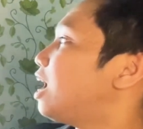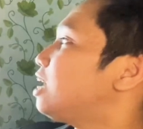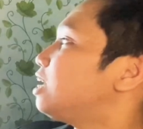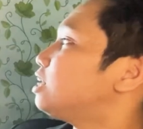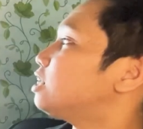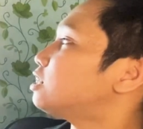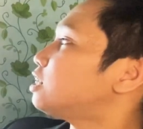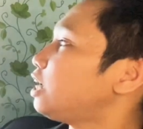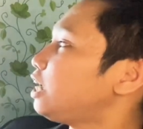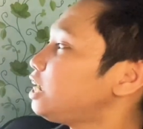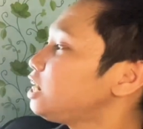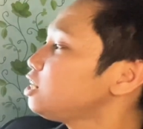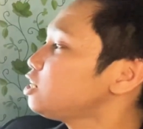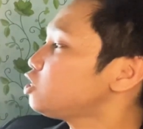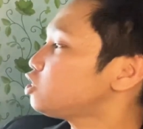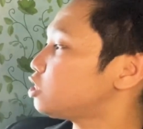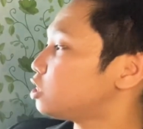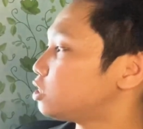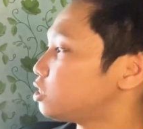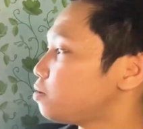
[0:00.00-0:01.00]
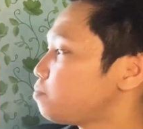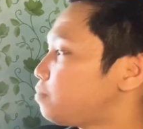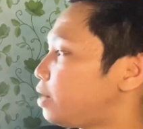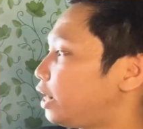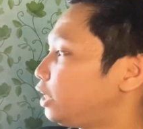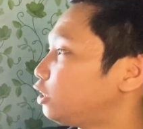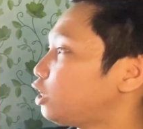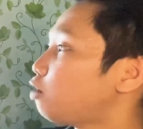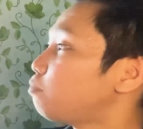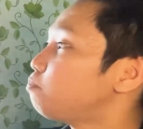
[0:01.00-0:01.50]
Sa English at sa
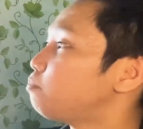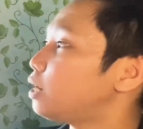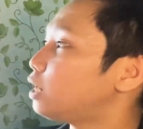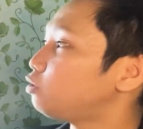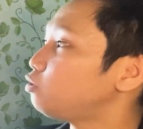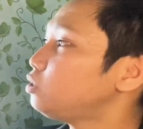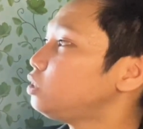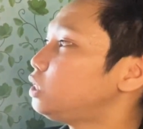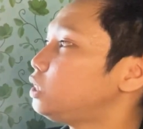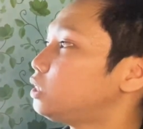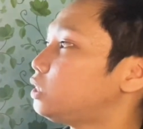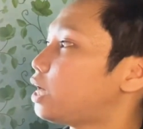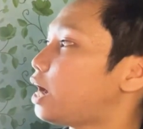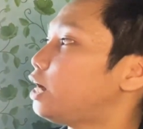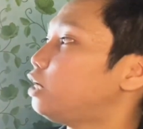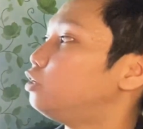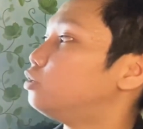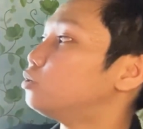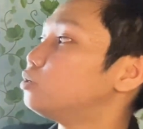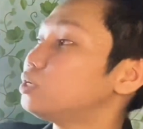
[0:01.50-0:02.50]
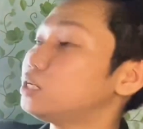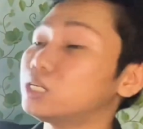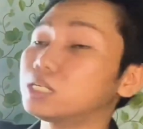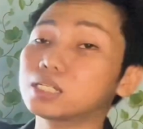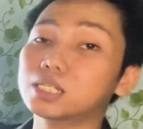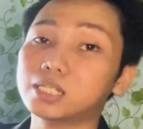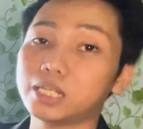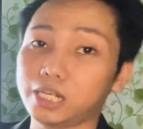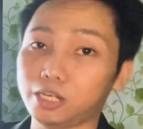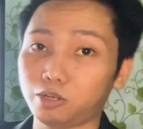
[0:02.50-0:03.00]
math, meron din tayong
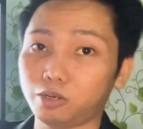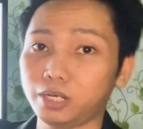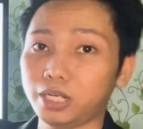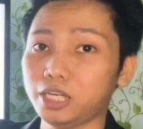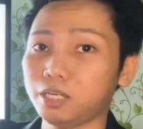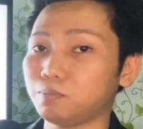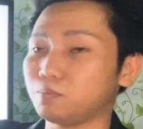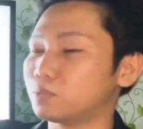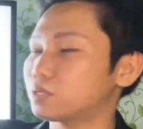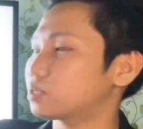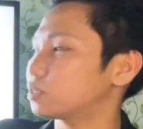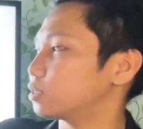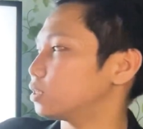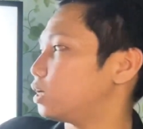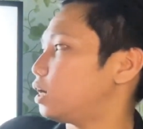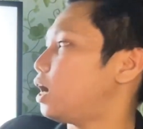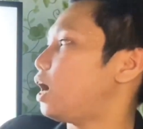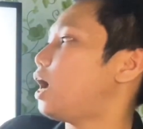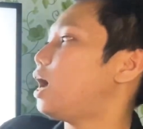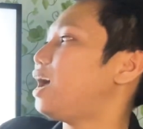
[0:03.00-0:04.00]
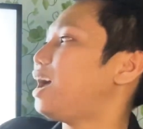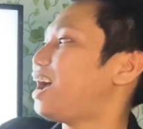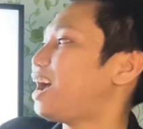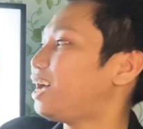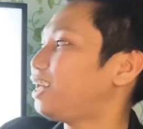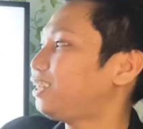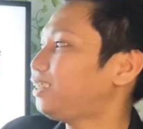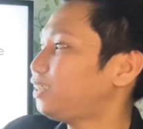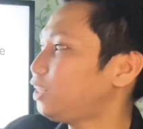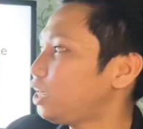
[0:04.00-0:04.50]
synonyms. Ang
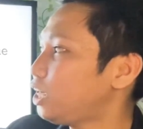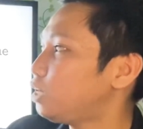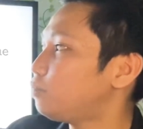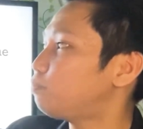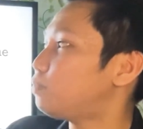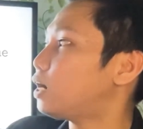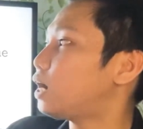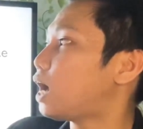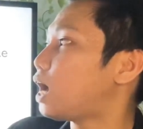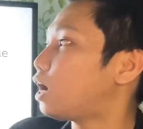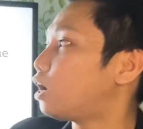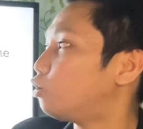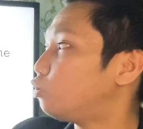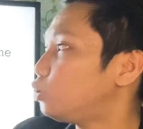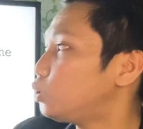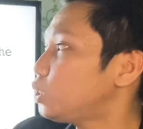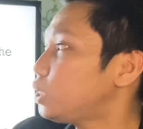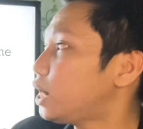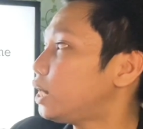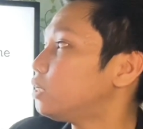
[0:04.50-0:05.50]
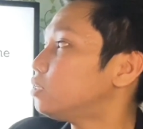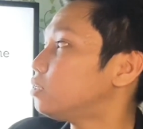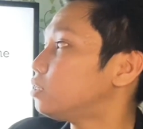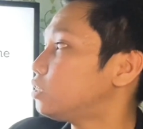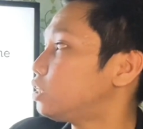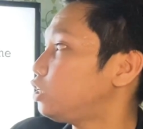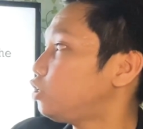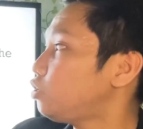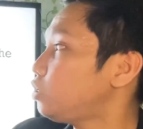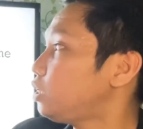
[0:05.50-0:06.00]
ating pagkakahulugan sa
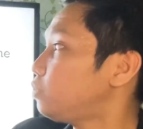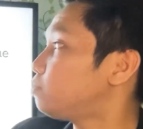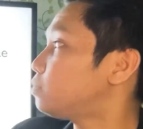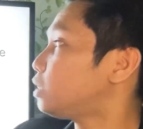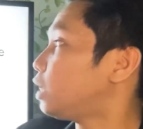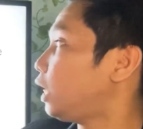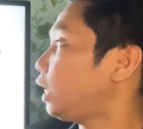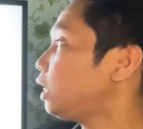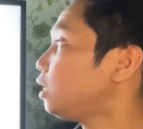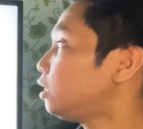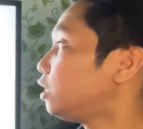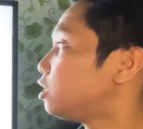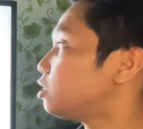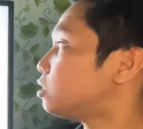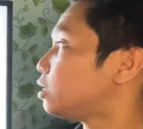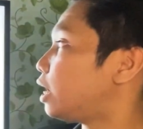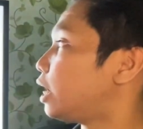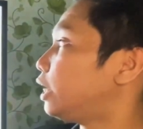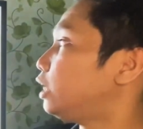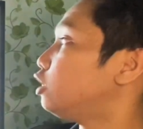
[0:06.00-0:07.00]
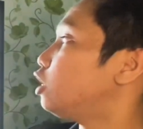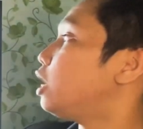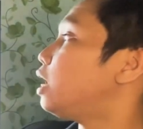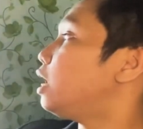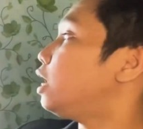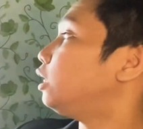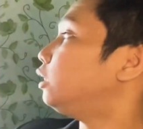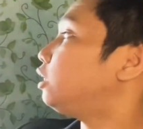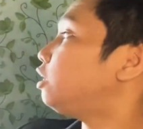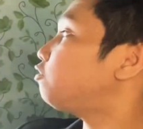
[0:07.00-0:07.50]
synonyms sa English ay
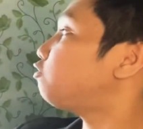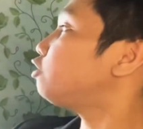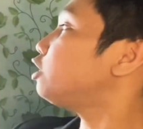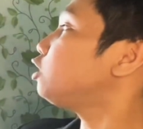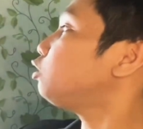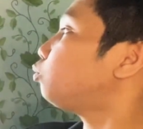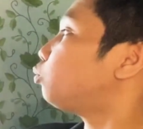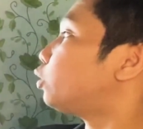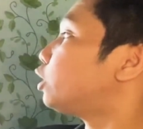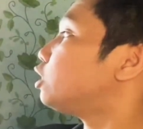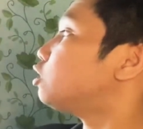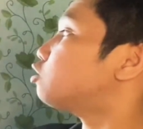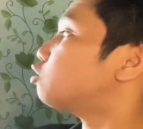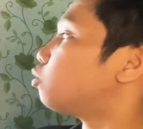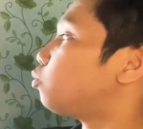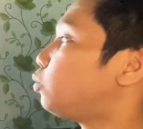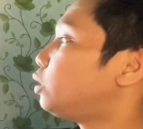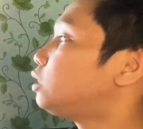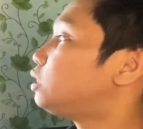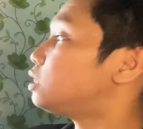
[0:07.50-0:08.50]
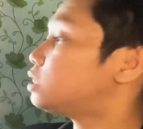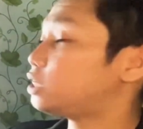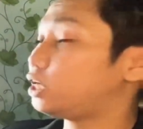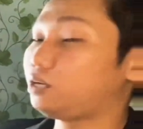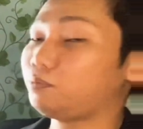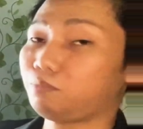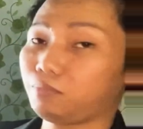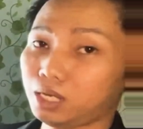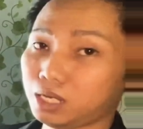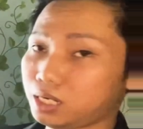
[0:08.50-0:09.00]
different words with the same
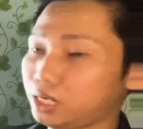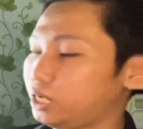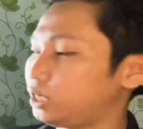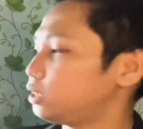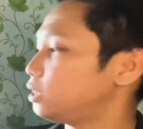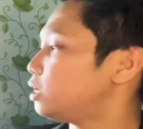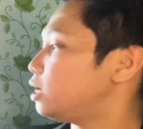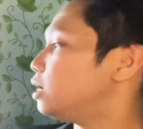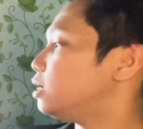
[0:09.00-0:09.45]
meaning.